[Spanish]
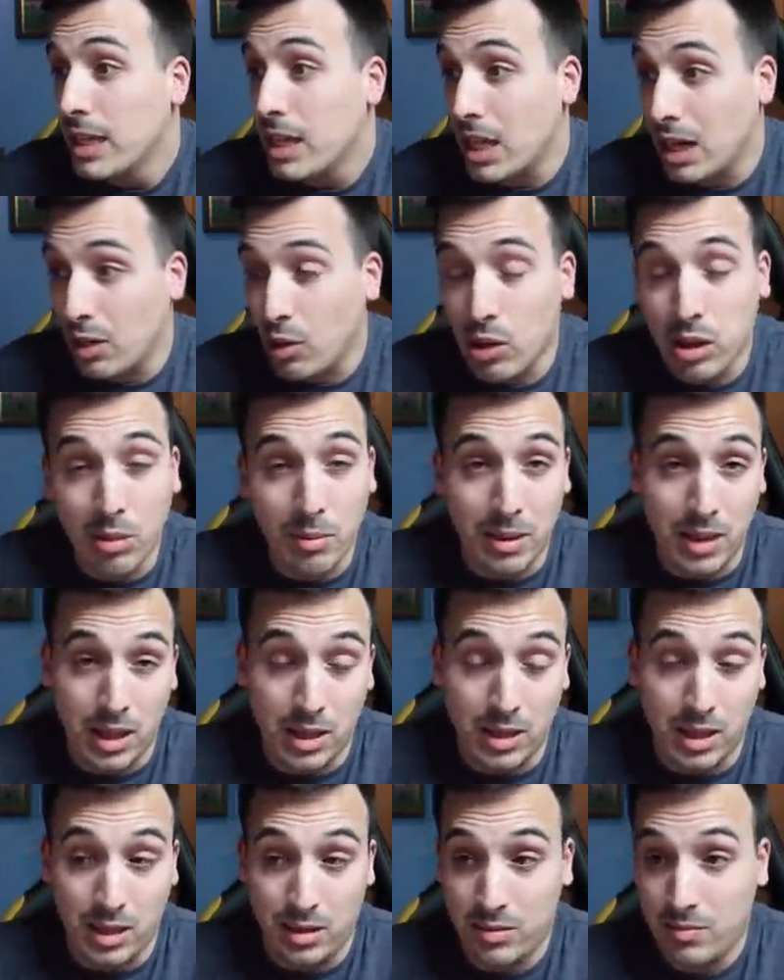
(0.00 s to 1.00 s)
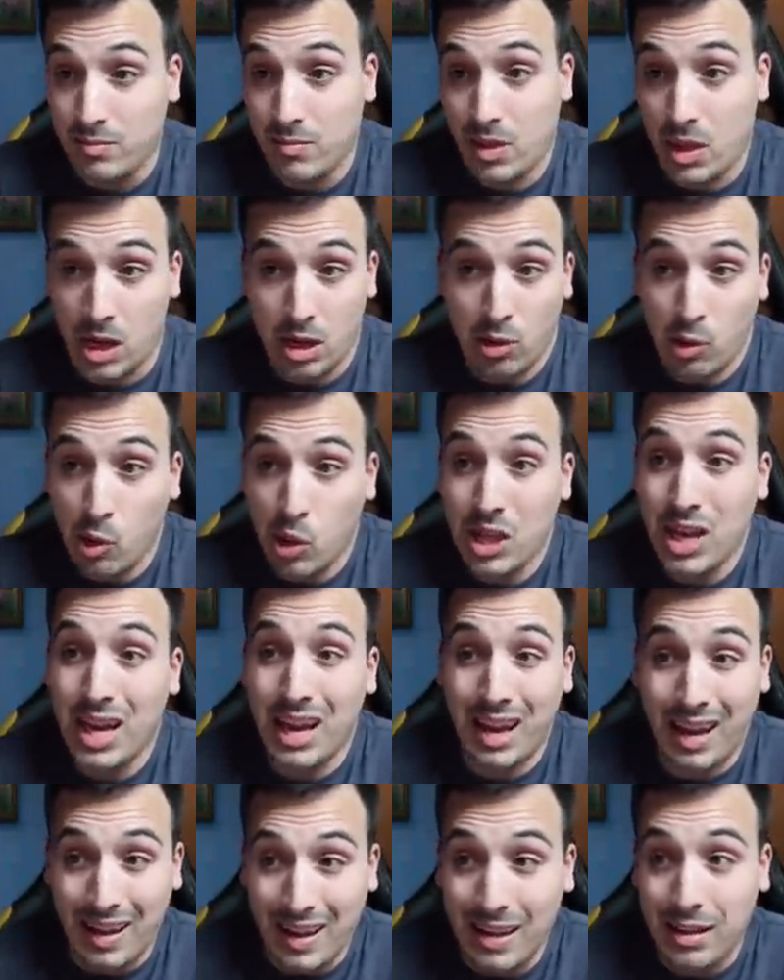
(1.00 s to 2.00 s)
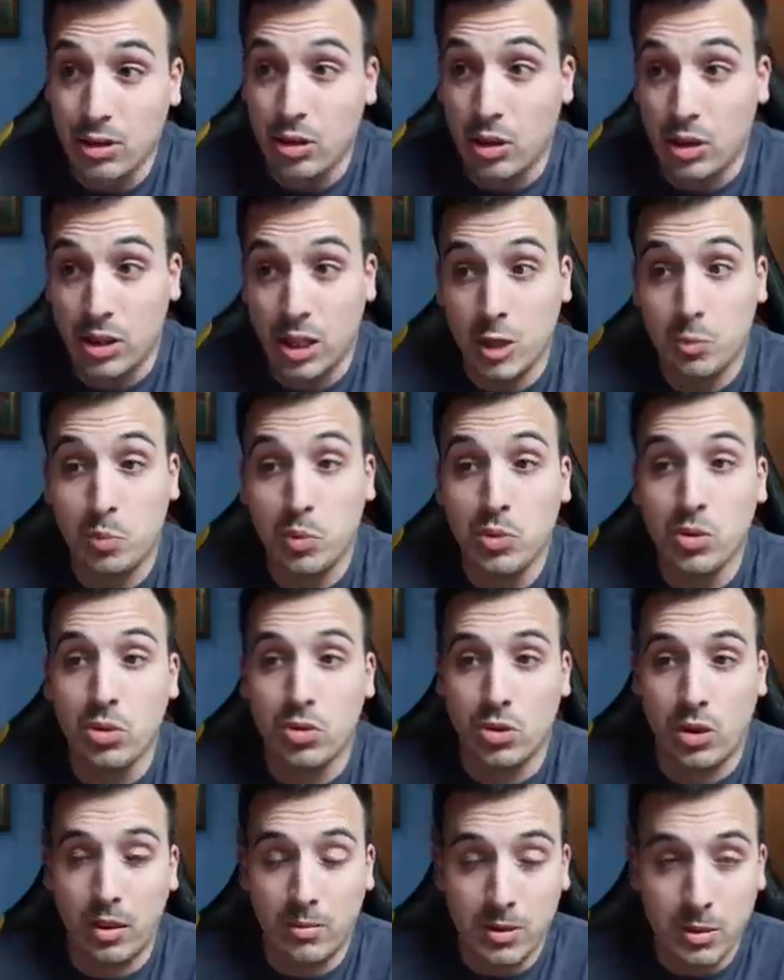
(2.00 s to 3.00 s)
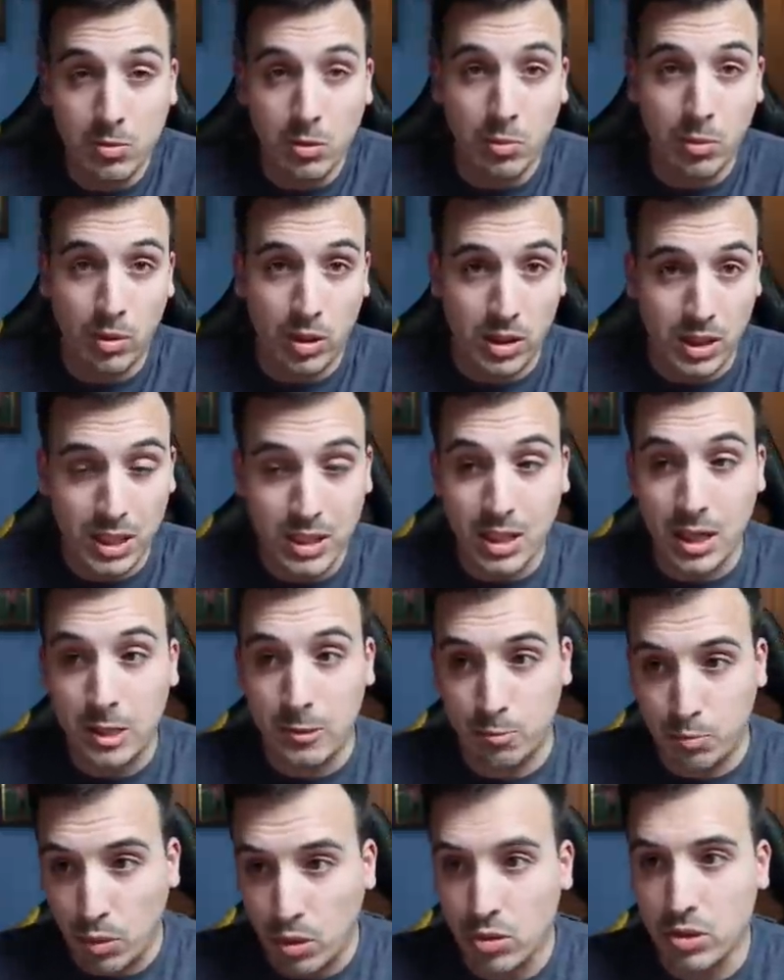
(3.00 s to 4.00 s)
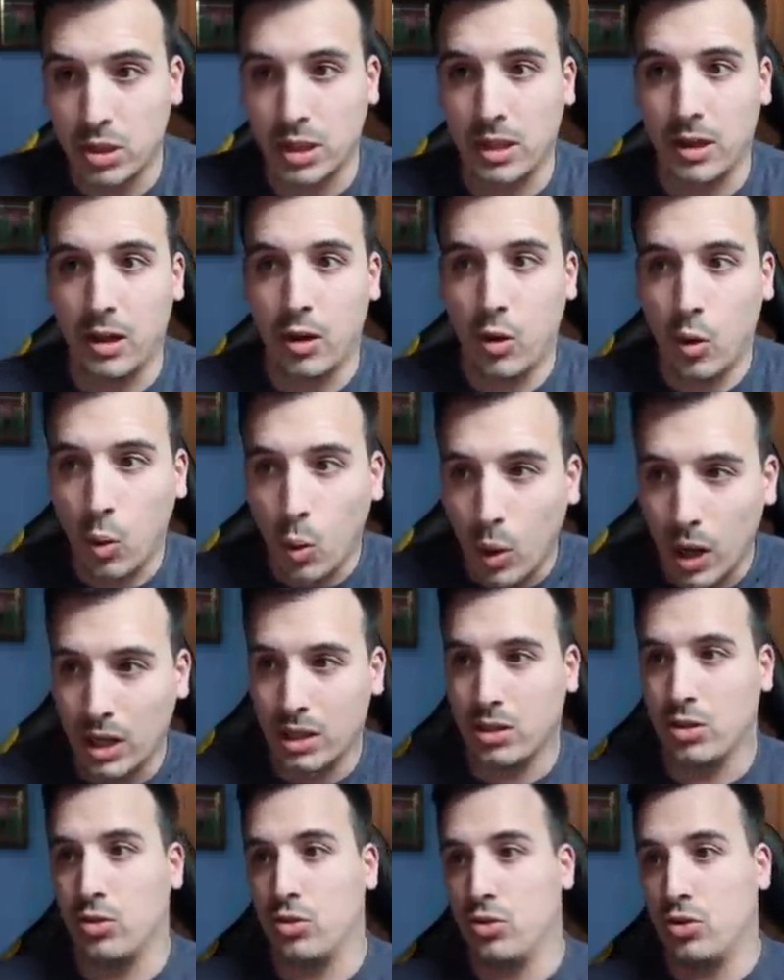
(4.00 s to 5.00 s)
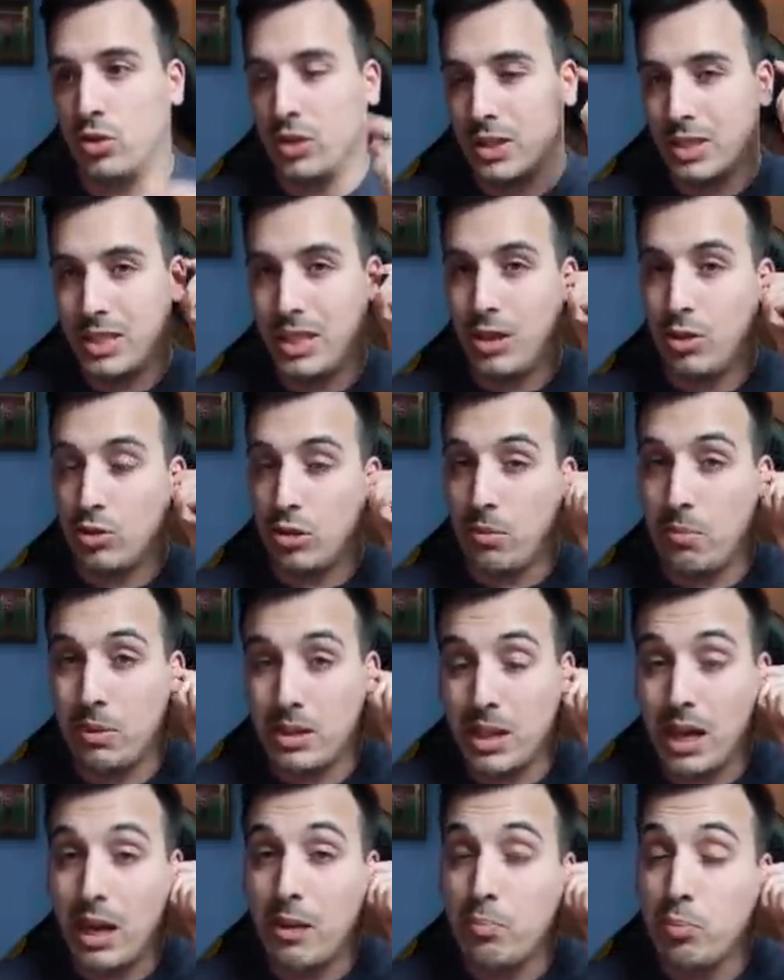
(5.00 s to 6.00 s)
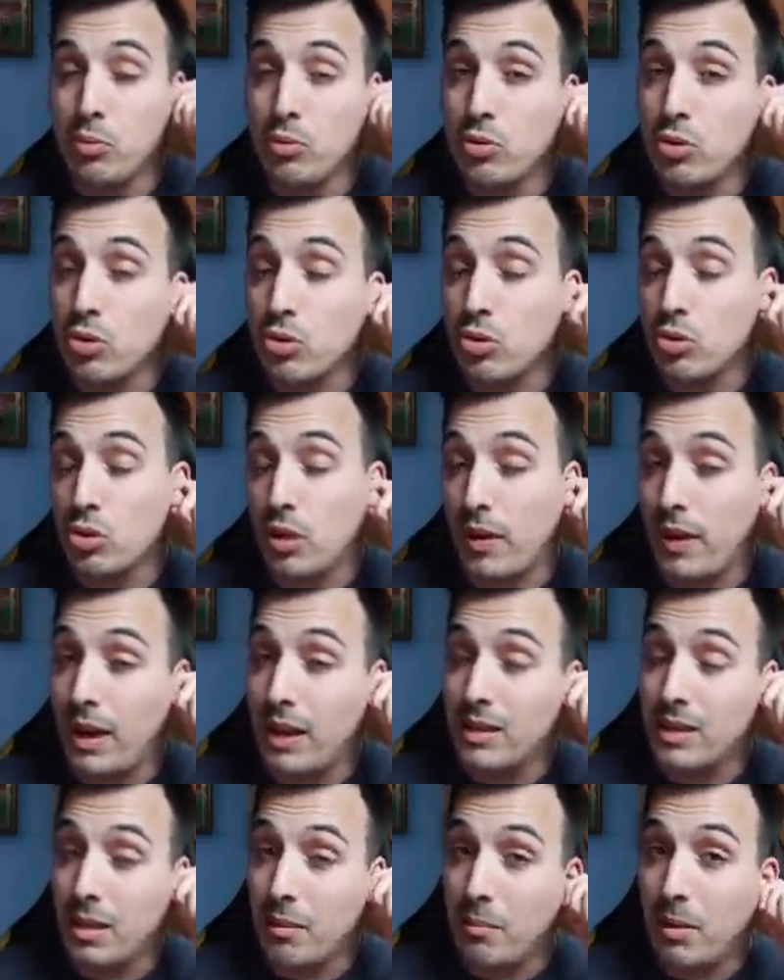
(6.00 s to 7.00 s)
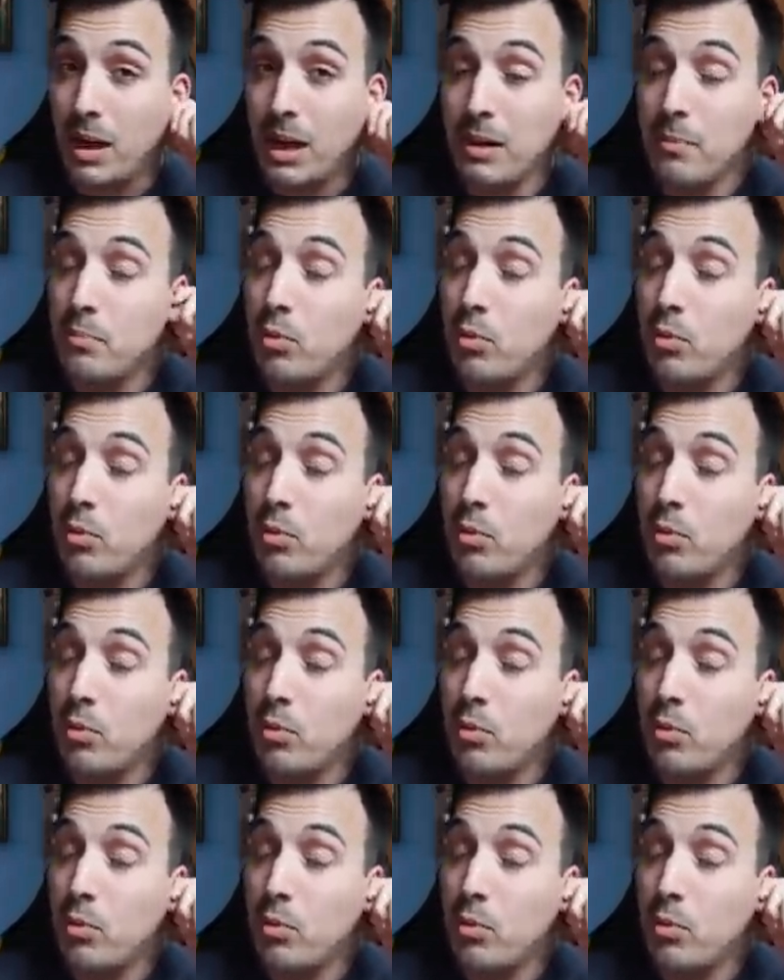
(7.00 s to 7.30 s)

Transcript: Zaragoza Albacete. Zaragoza ganando a 3 puntos ahora mismo por detrás del Sporting. Cuartos. Si nos empatan a puntos nos adelantan, ¿vale?